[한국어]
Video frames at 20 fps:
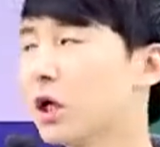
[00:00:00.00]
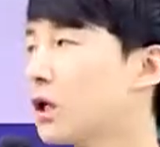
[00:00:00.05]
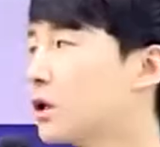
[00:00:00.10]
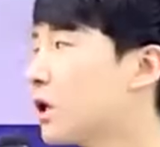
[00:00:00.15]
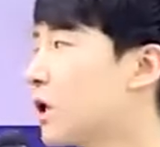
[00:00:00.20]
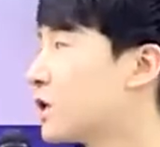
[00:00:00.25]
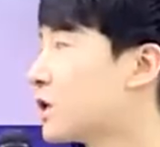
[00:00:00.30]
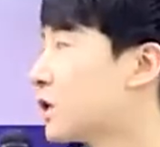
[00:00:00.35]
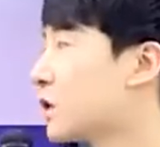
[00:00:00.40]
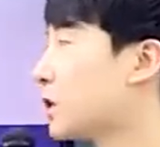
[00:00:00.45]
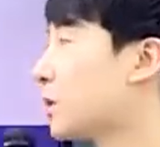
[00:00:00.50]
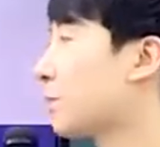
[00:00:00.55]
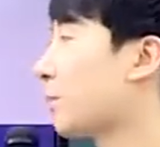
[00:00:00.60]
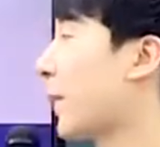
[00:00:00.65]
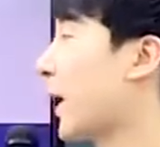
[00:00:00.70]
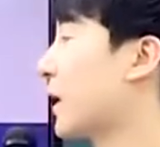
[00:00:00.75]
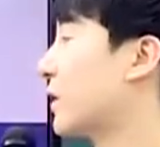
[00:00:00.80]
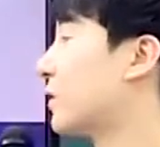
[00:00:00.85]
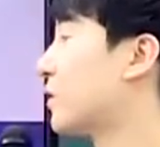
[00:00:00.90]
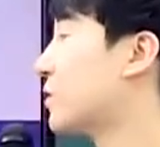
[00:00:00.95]
내신은
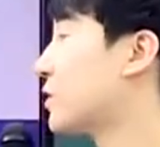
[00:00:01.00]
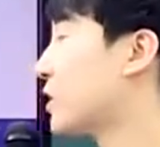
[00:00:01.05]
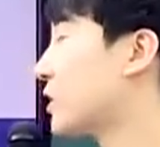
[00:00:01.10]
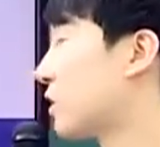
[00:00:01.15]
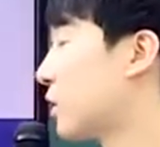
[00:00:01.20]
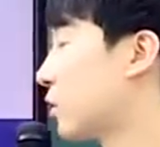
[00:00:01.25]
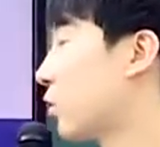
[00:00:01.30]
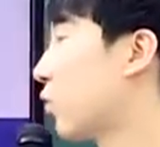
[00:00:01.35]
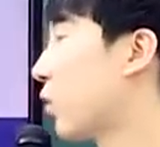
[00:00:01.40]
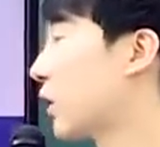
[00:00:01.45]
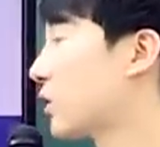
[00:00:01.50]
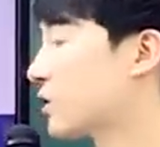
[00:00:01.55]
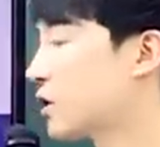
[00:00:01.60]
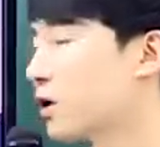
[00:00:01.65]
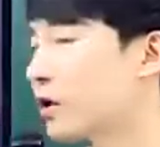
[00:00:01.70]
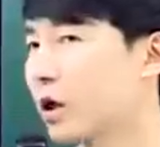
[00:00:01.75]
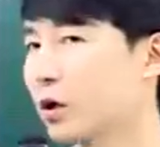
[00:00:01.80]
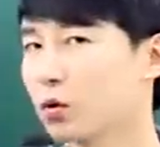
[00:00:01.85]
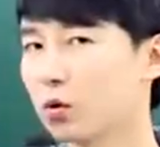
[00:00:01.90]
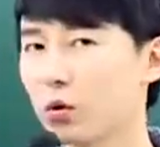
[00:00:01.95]
반드시 들고 가셔야
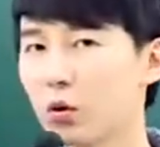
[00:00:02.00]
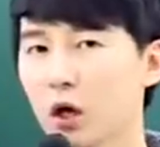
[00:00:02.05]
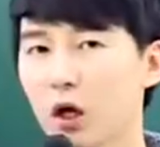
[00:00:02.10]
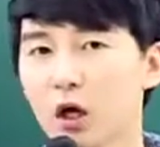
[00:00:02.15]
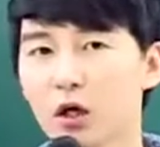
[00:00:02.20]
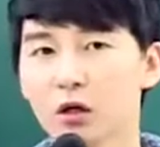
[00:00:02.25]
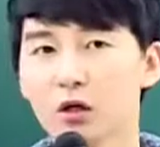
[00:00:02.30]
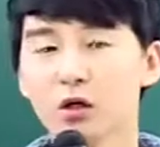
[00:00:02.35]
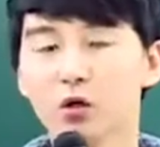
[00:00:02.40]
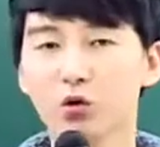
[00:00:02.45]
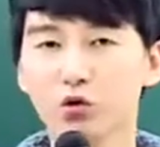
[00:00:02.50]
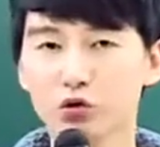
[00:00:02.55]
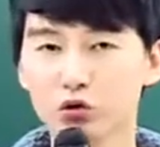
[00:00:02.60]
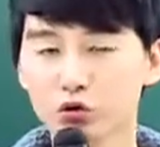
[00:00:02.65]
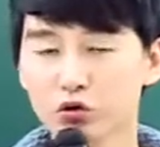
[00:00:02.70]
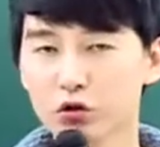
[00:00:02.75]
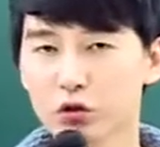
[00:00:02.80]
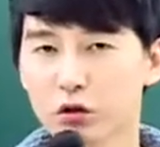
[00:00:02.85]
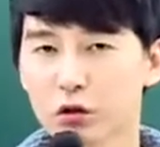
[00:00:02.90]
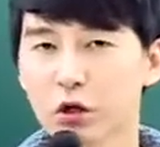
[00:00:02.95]
되고 그리고
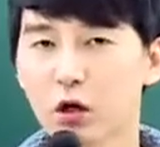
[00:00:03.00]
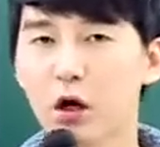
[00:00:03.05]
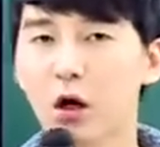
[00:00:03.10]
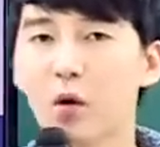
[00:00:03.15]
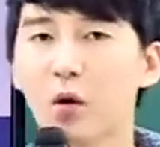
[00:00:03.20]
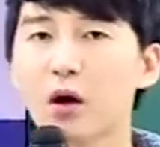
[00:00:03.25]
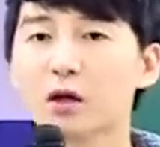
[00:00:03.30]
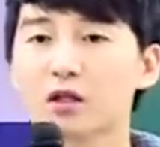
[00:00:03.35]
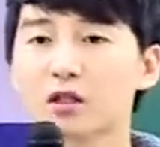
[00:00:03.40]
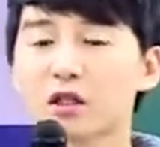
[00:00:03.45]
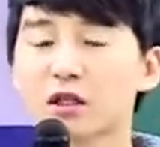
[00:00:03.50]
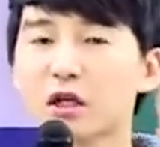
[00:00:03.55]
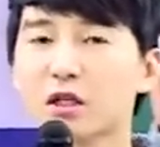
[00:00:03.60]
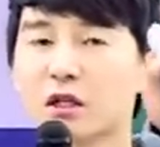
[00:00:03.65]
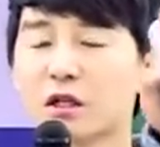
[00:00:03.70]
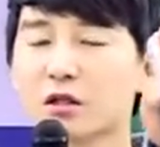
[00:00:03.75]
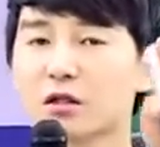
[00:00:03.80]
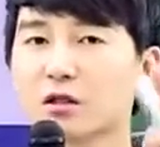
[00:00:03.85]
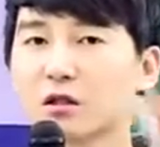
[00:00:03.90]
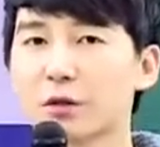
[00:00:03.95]
수능, 확실한
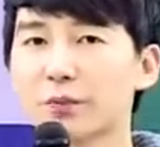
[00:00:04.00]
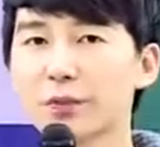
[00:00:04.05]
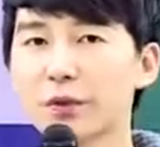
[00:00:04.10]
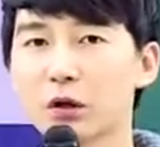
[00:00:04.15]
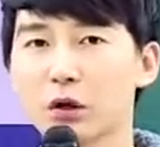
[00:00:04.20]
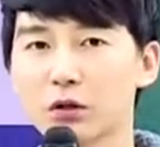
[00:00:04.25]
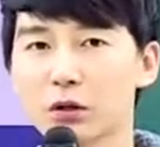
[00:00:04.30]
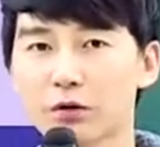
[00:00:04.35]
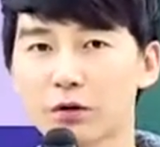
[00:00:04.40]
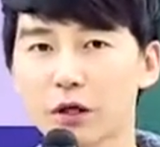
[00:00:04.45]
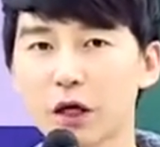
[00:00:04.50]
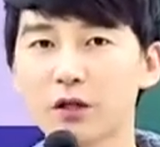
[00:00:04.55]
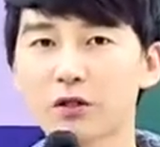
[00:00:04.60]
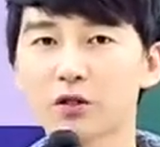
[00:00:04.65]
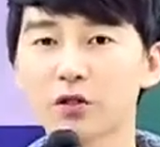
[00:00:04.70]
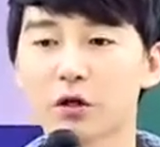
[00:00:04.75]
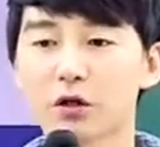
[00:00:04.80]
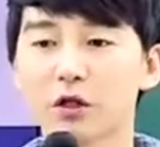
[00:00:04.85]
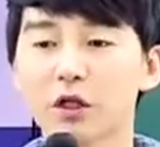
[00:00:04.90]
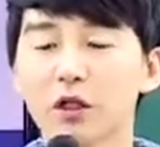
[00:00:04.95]
1등급 필요하다고
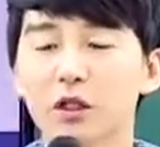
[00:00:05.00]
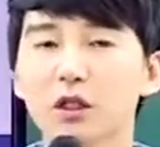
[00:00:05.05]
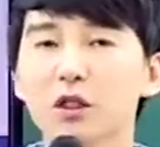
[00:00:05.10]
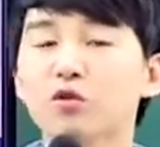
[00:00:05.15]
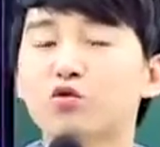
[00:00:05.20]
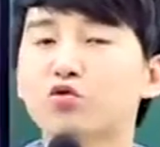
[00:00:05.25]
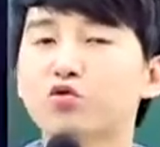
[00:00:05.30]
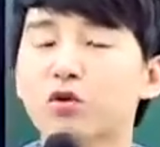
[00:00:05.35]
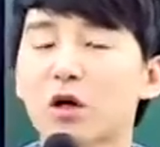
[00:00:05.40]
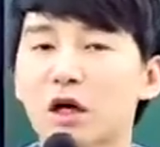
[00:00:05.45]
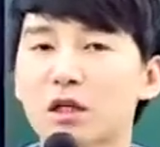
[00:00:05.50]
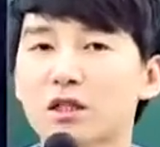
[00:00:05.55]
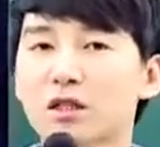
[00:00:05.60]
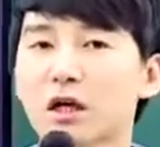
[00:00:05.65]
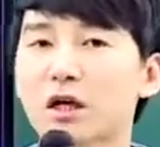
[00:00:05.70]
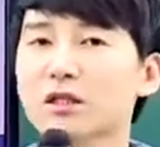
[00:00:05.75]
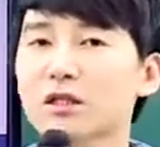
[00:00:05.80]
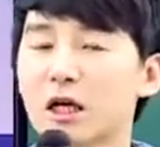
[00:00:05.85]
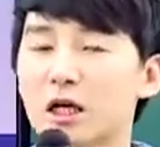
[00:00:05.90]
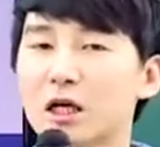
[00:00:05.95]
얘기했죠. 이 두
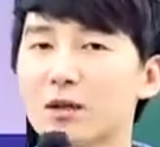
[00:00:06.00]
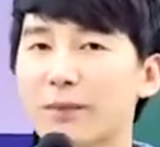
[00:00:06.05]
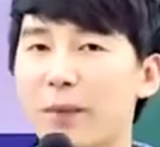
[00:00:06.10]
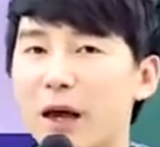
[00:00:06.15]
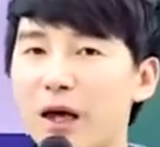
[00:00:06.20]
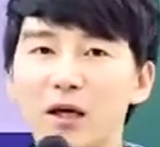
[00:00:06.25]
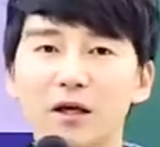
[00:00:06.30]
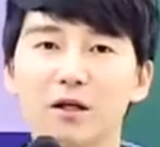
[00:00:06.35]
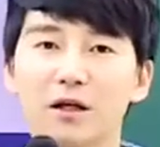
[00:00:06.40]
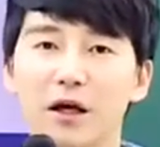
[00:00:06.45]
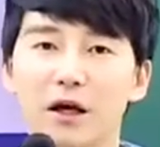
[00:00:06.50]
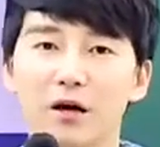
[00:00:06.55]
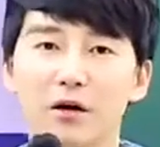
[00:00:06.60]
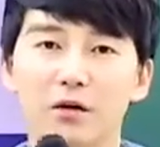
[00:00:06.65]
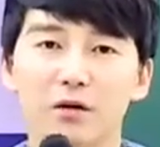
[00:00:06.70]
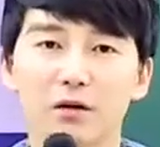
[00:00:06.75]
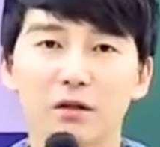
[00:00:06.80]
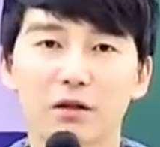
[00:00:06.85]
가지가 제일 메인이에요.